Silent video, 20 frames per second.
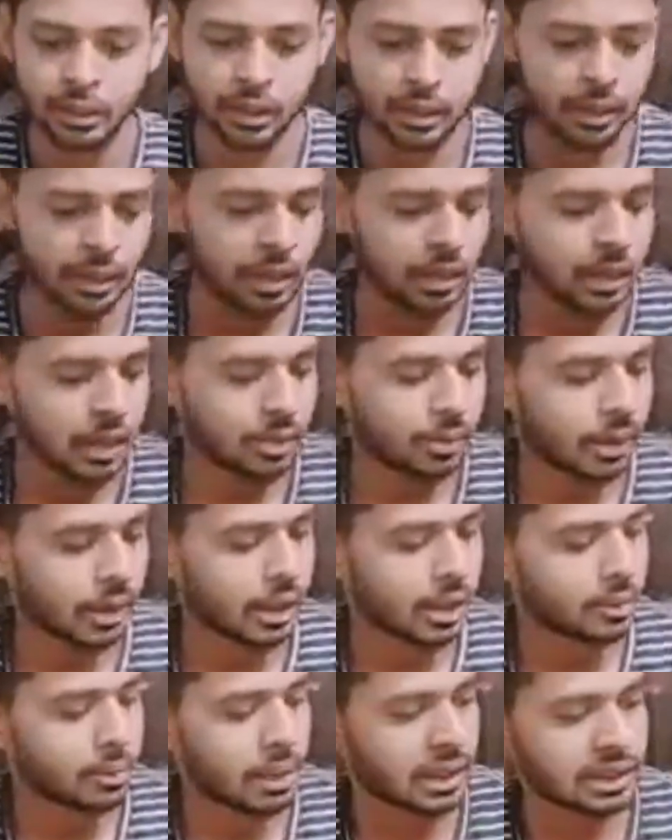ये तीन का
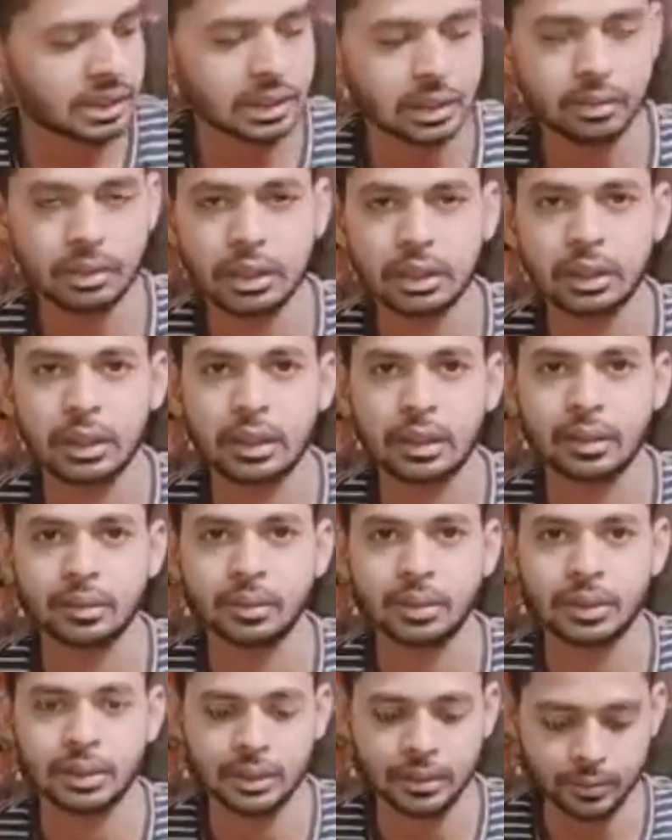बढ़ के पाँच का दिखता है
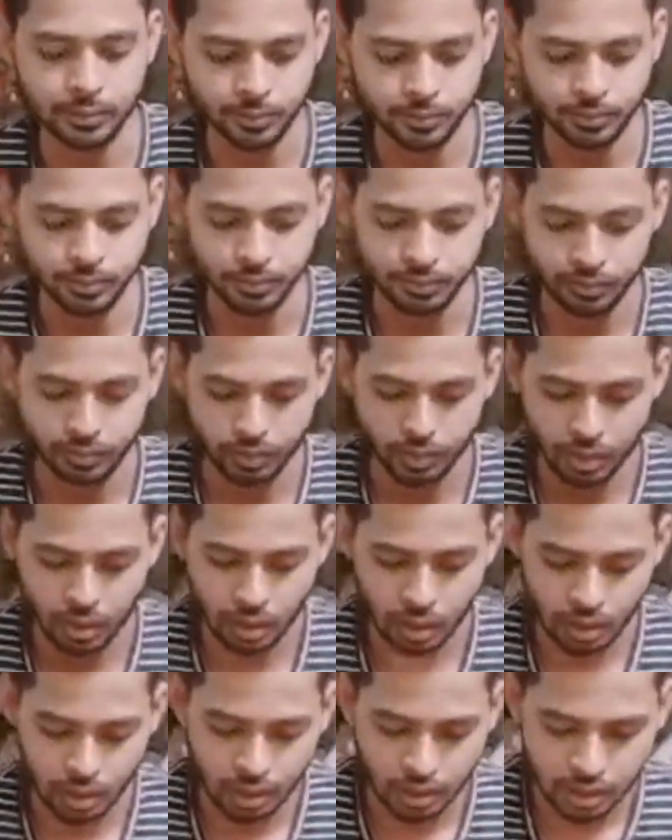आराम
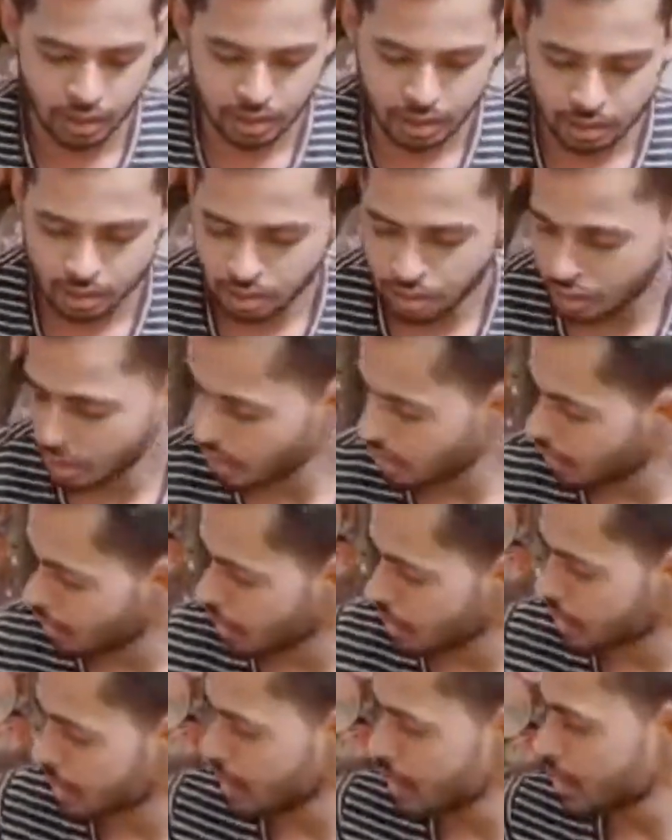
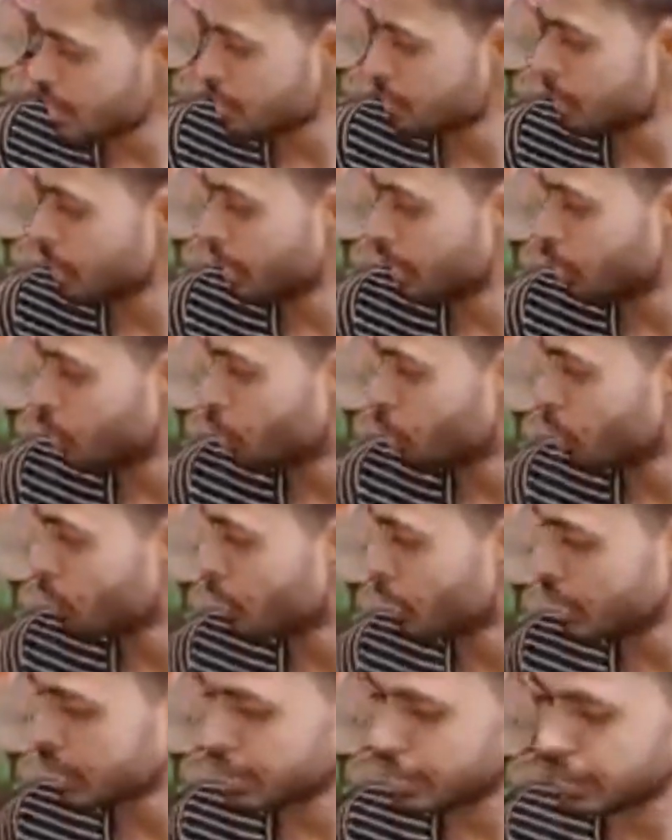से ऐसे ही इसमें एक और
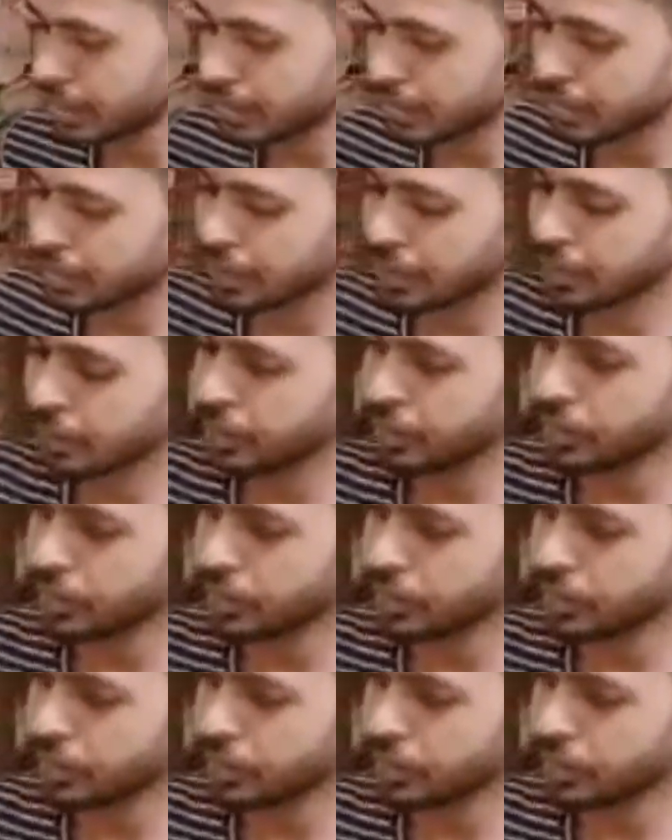बड़ा साइज आता है